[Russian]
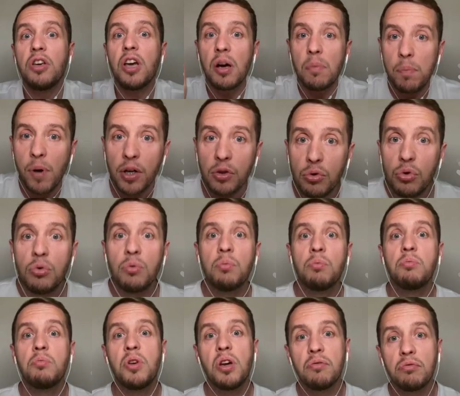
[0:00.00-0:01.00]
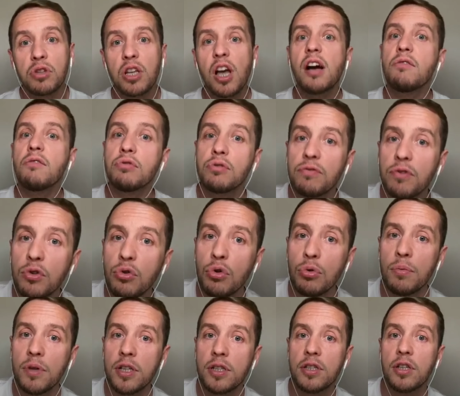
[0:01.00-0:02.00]
Я пойду. Я вот как вот вы
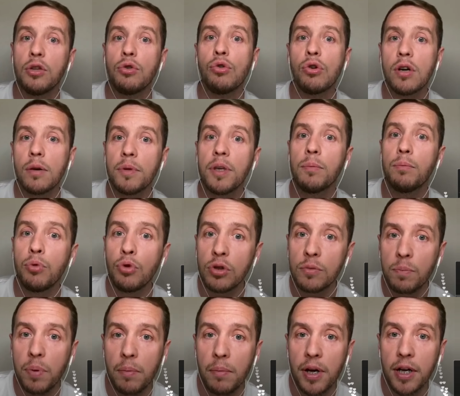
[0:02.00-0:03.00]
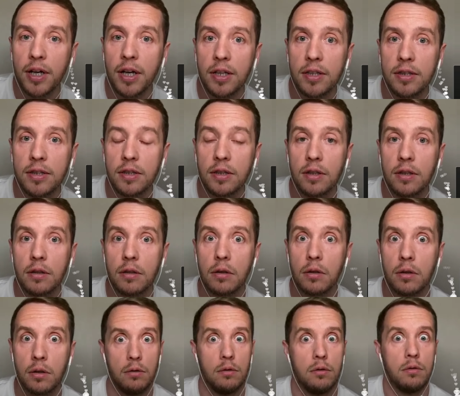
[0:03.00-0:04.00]
думаете, йога мне будет помогать?
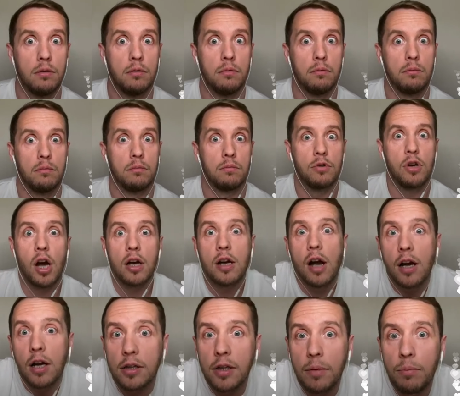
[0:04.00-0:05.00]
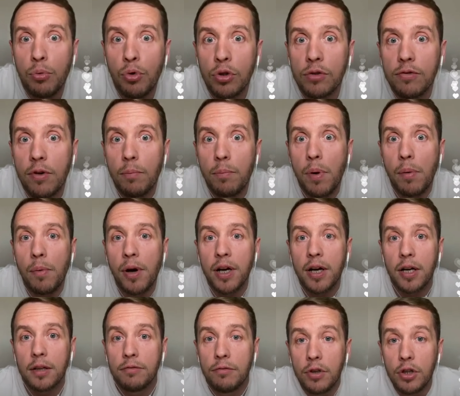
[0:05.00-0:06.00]
Как, как она будет вам
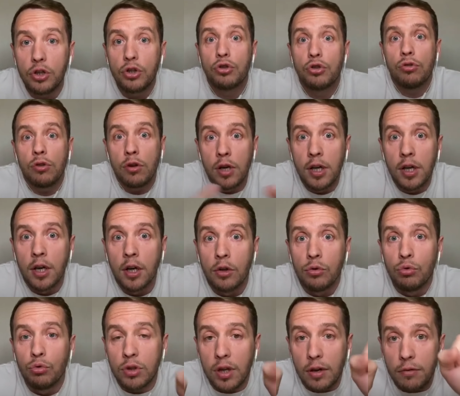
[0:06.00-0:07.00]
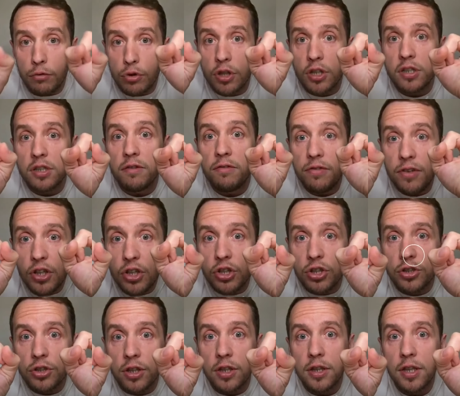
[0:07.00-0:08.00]
помогать? Вы еще, ну там вот эти
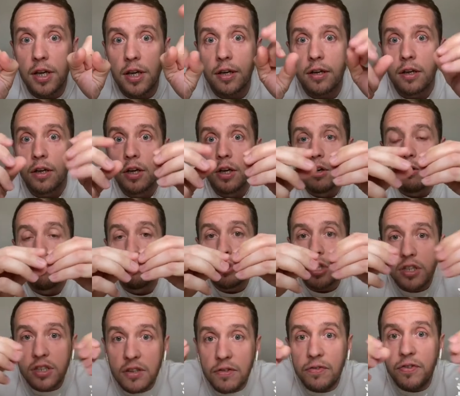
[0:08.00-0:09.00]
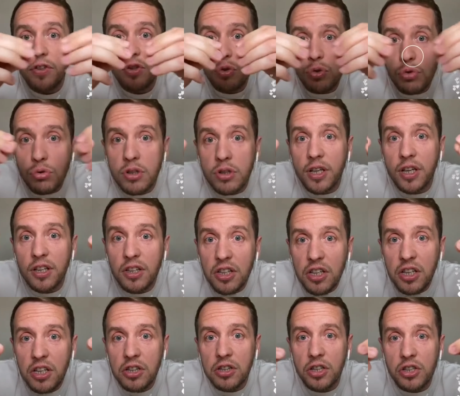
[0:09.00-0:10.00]
вишенки, да, вот эти фитюльки,
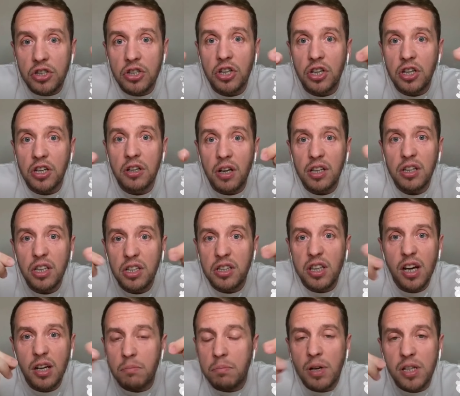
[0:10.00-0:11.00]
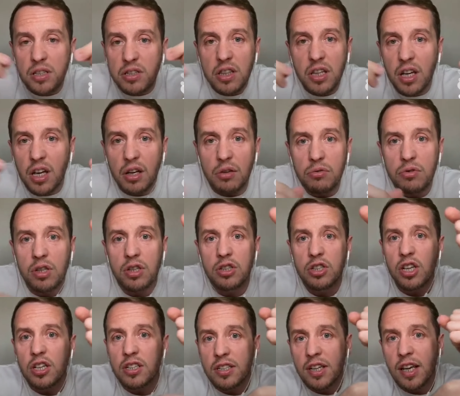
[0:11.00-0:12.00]
ниточки, они так
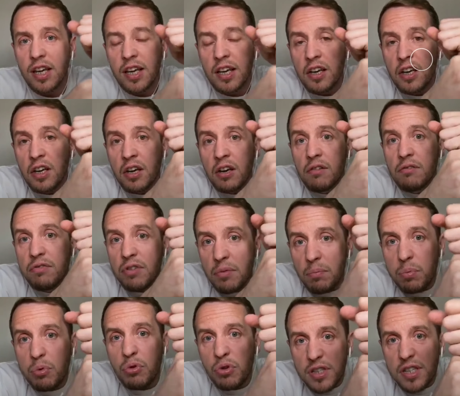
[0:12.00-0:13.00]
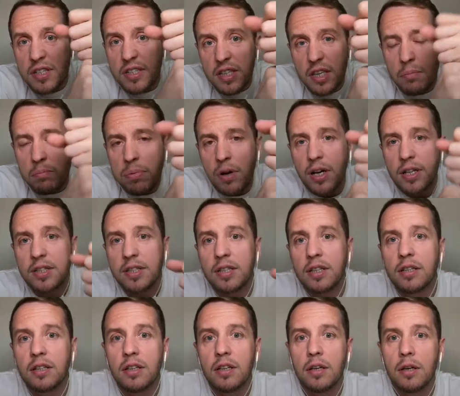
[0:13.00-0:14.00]
болтаются. Сейчас вы будете
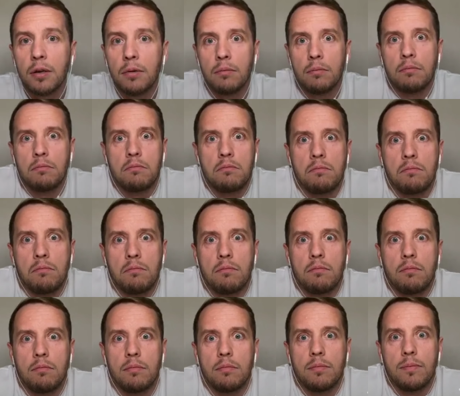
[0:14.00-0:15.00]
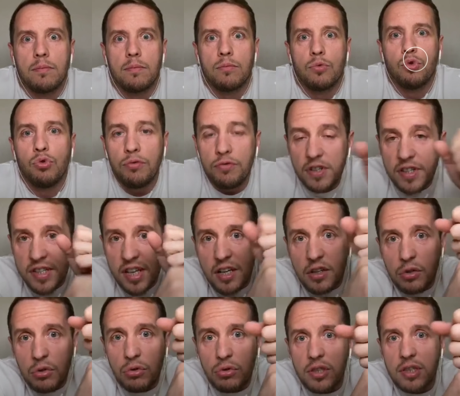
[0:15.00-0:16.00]
сгибаться. Ну вы
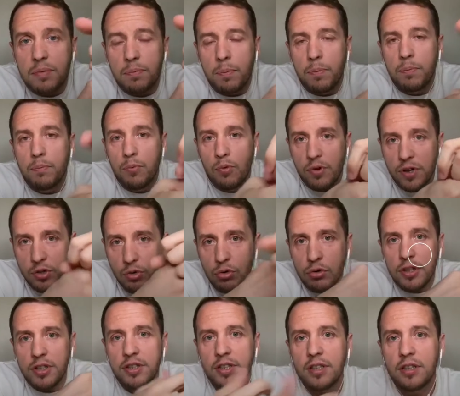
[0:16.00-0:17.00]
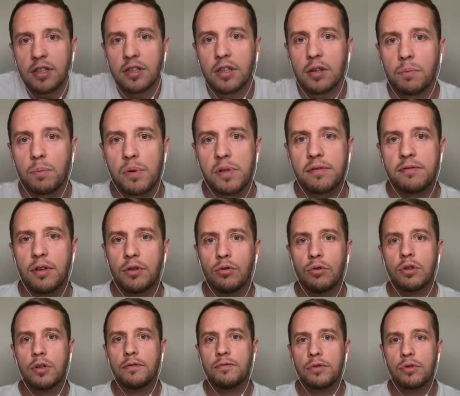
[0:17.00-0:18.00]
согнетесь, у вас улетит этот
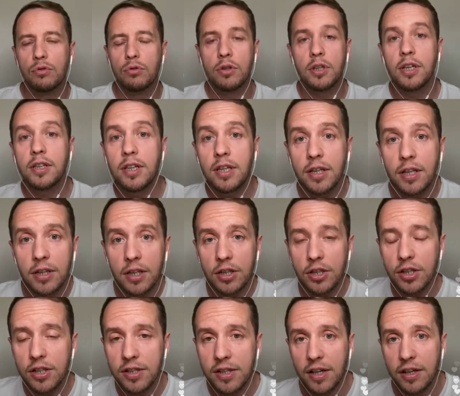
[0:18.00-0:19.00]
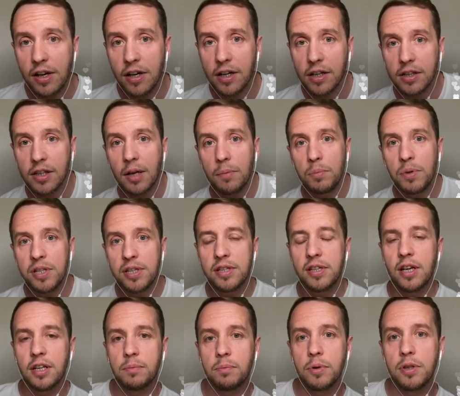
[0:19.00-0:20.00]
позвонок и все. Я, да, я даже не знаю, как это
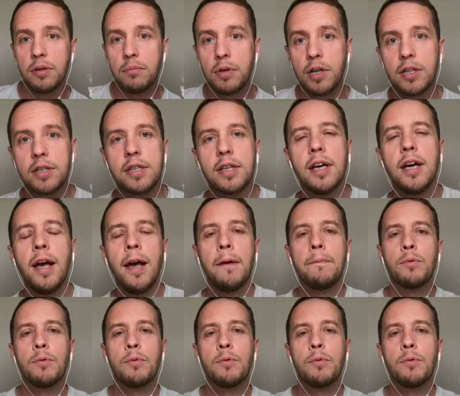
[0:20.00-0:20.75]
объяснять, понимаете?